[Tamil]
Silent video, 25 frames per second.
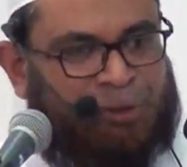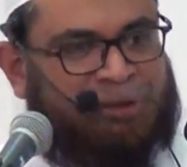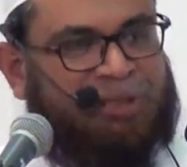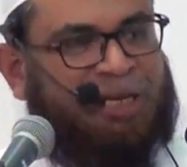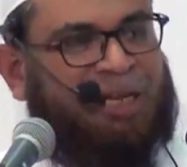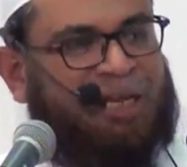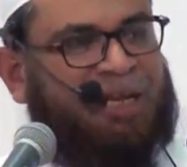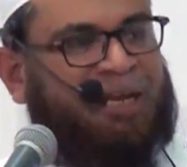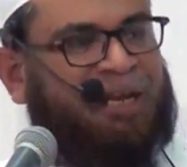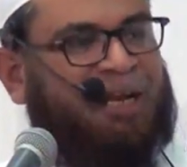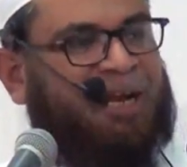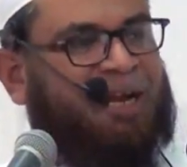
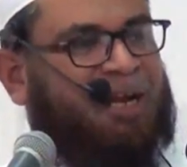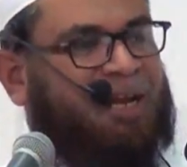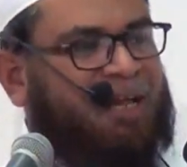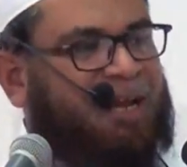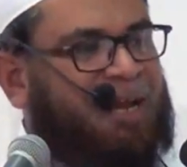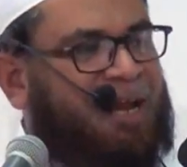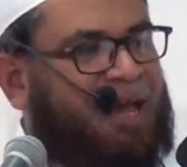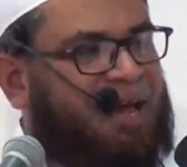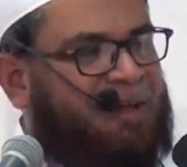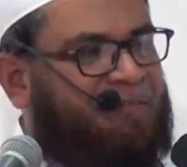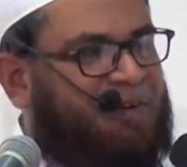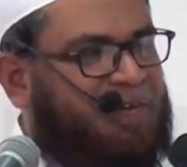முஸ்லீம்கள்
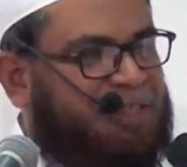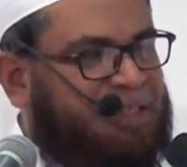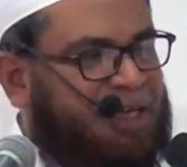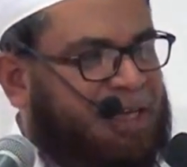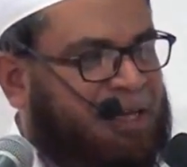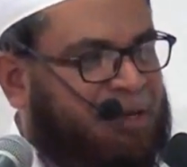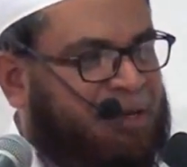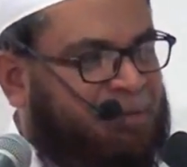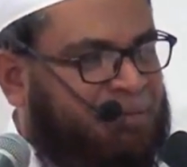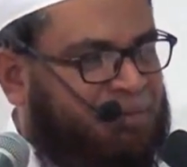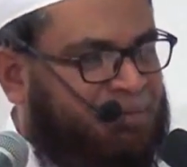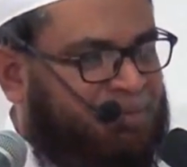
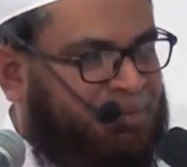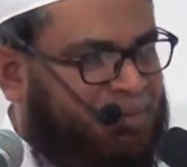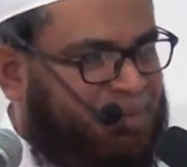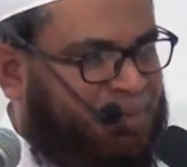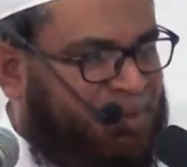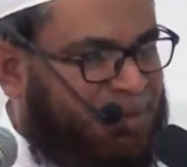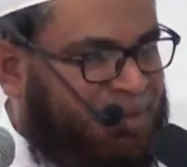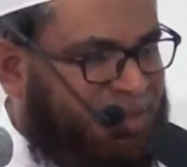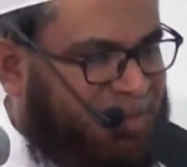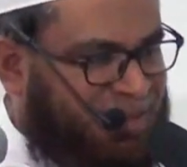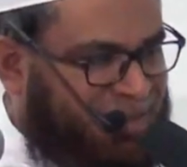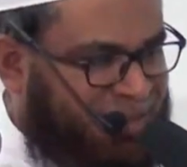எல்லாவற்றையும்
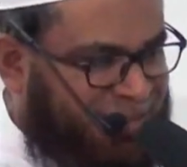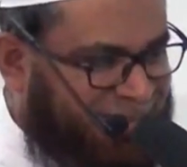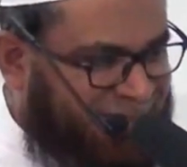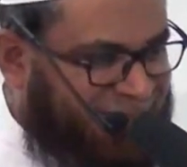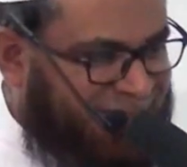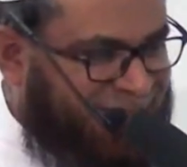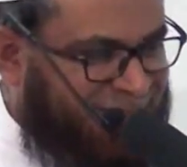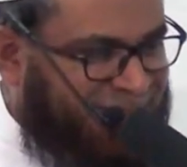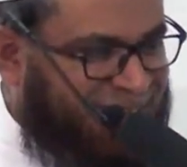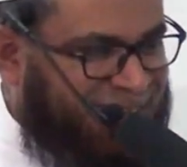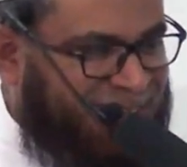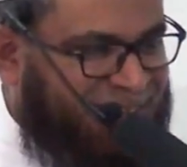
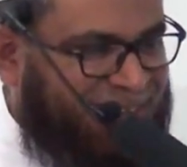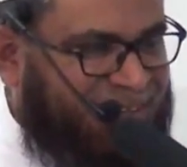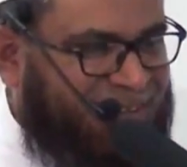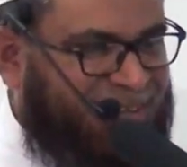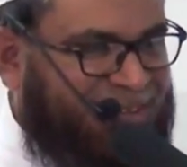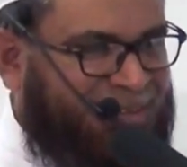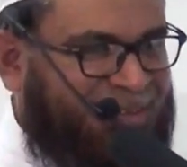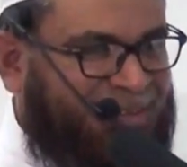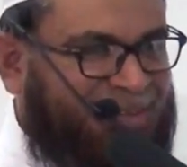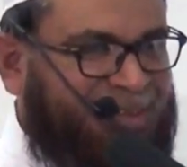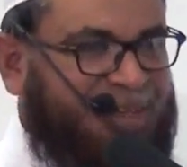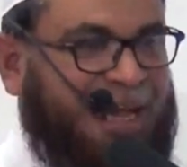
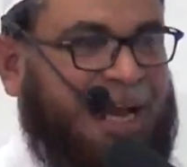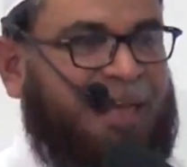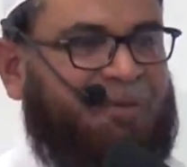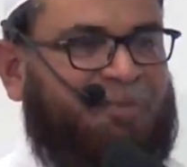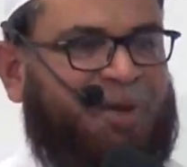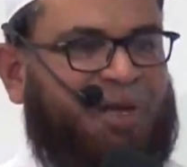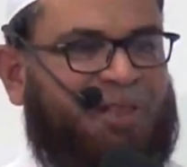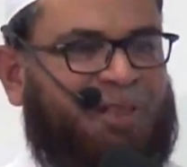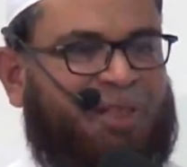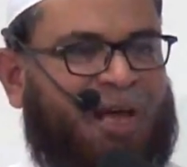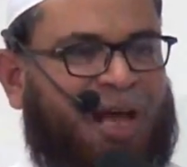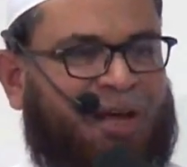
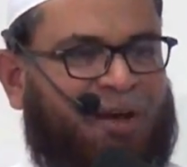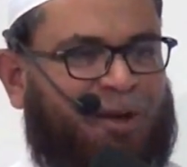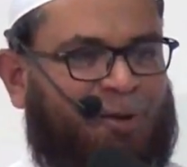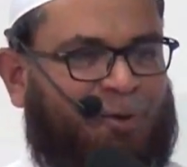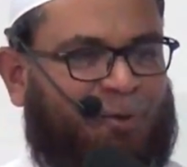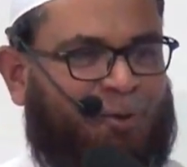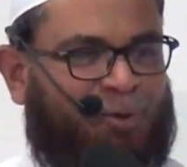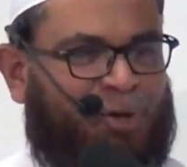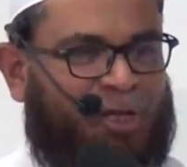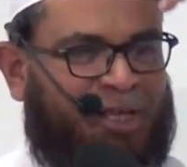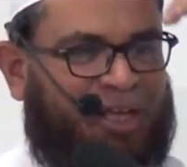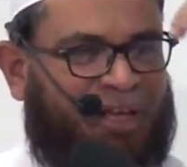தலைமை
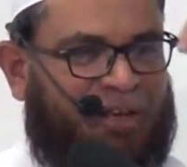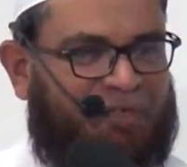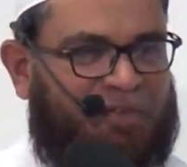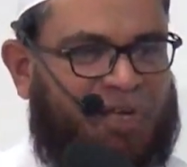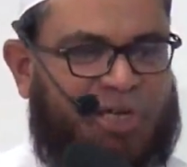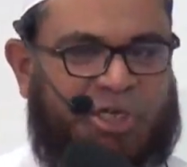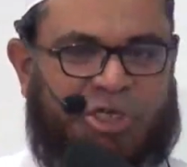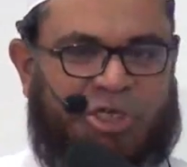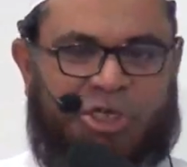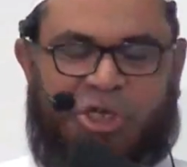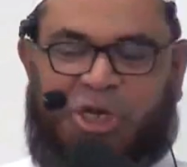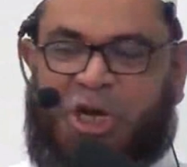தாங்கக்கூடிய
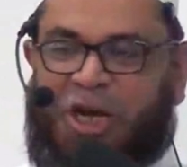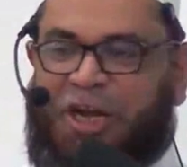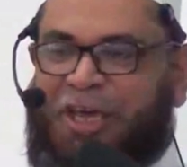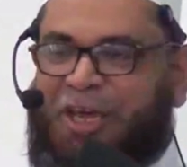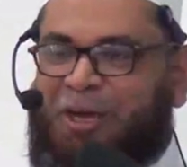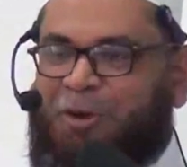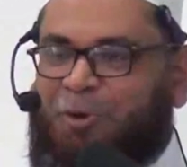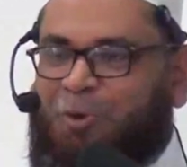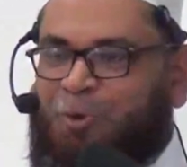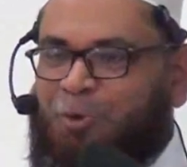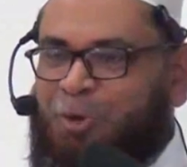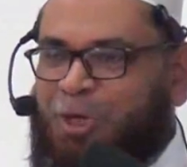வெற்றி
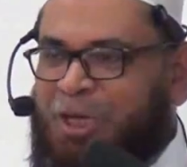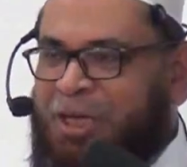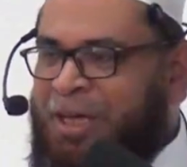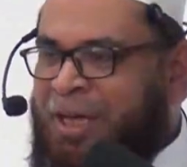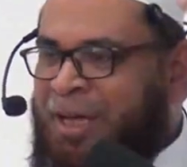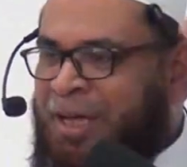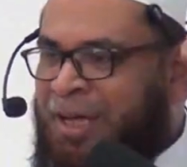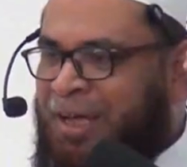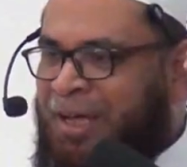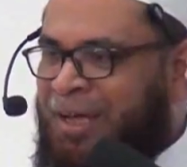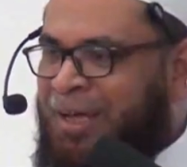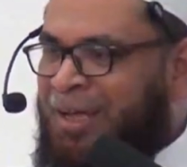அடையக்கூடிய
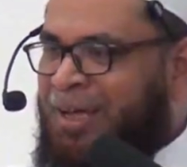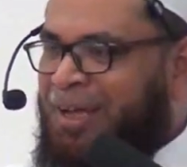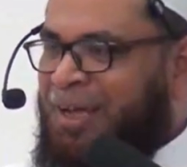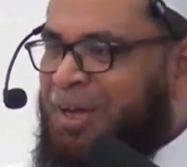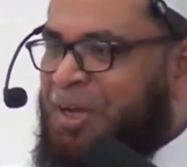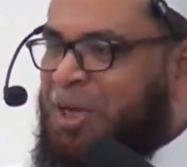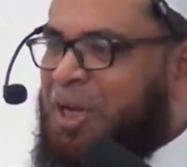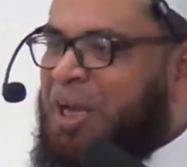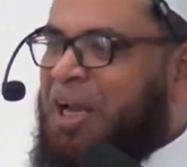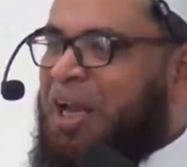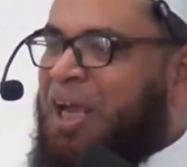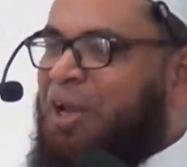
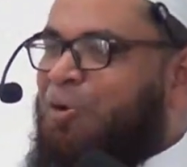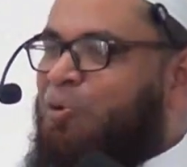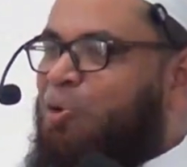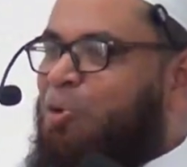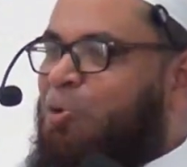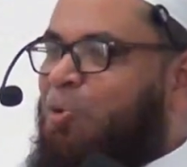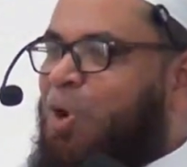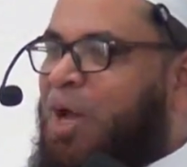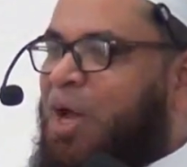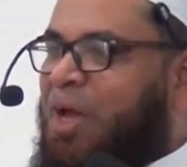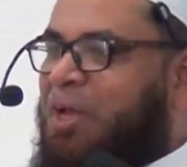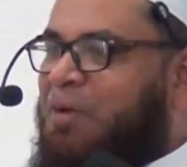நிலை
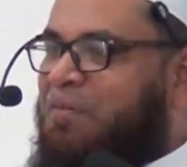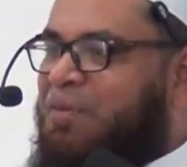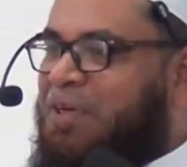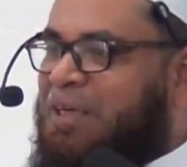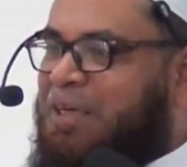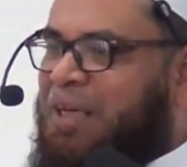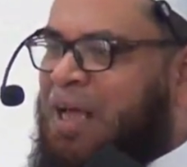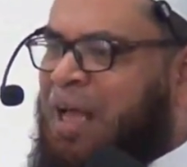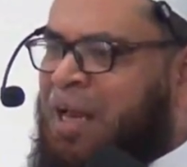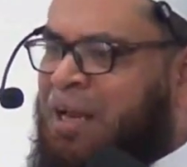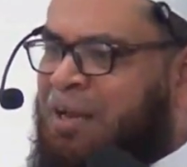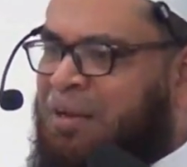
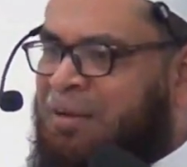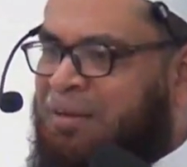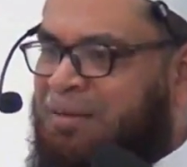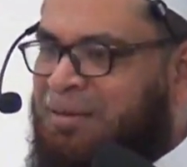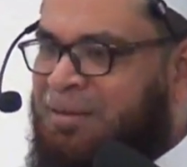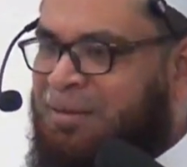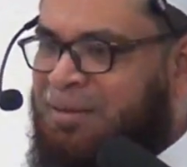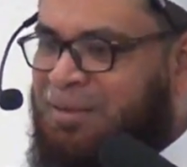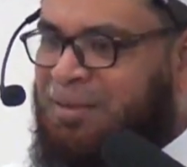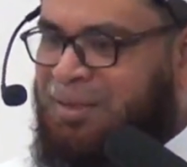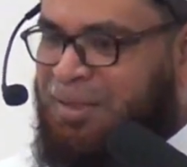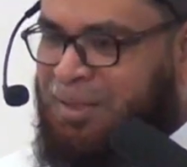உருவாகிவிட்டால்
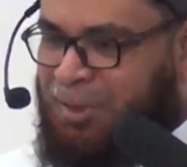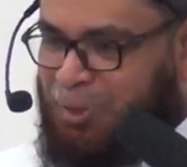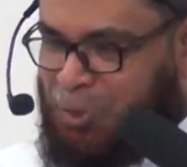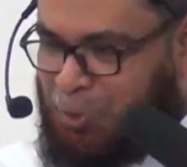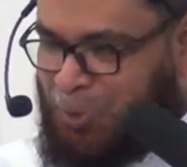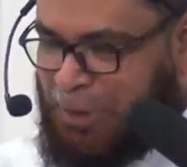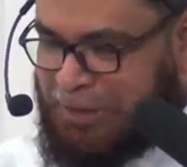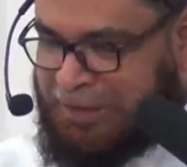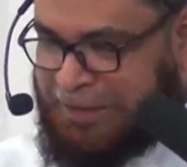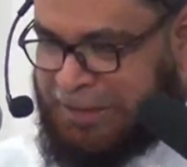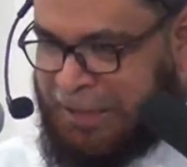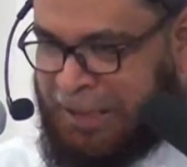
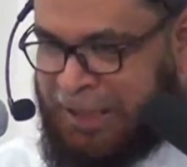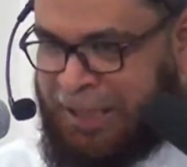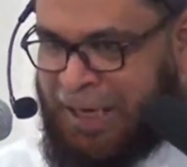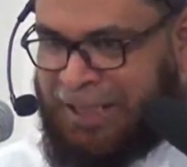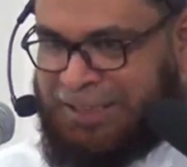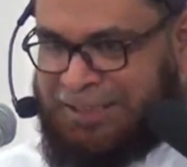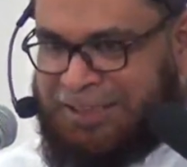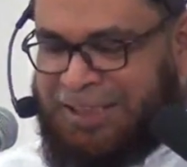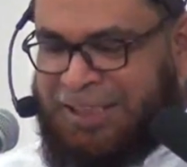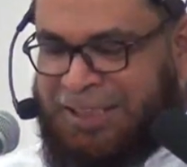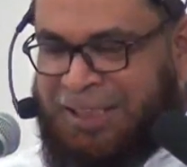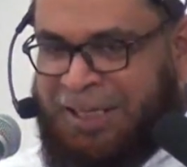சும்மா சின்ன
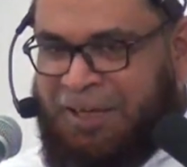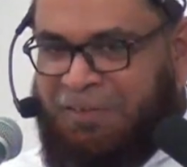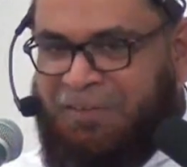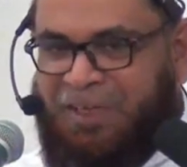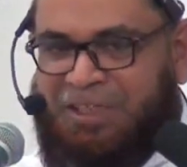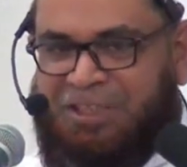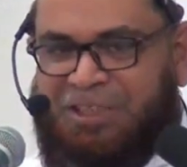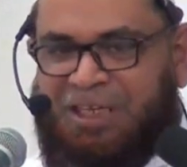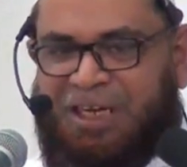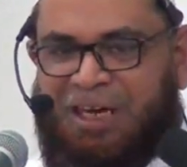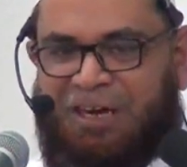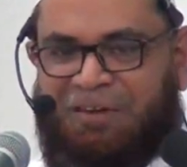சின்ன
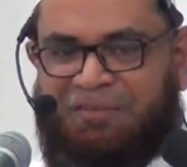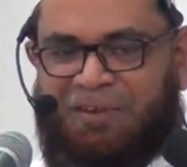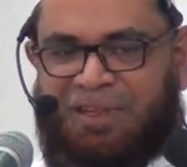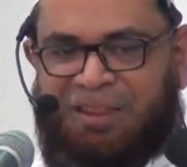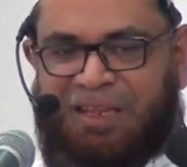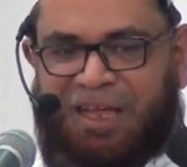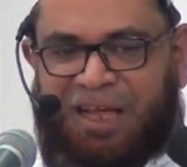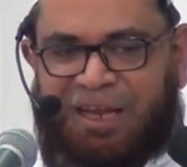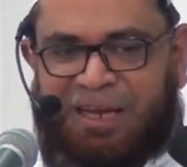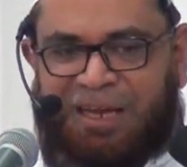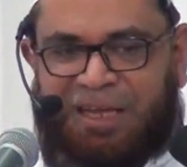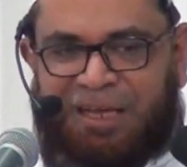வெற்றிகள்
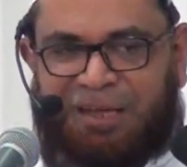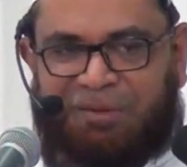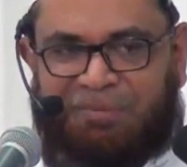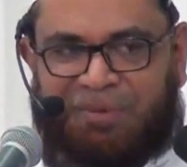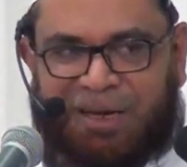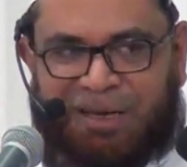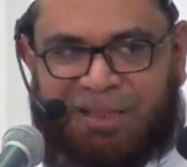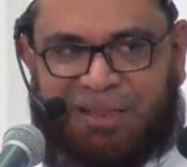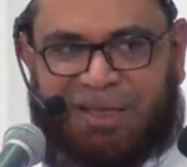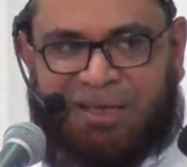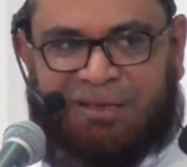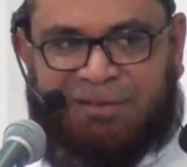வந்தாலே
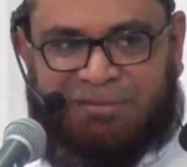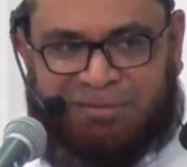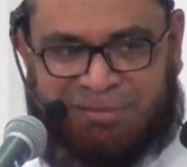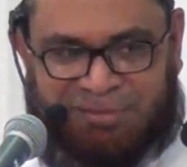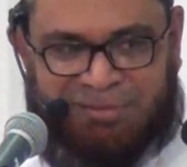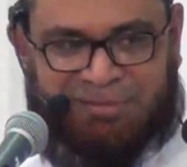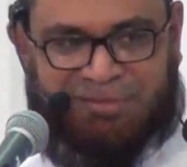மனிதன்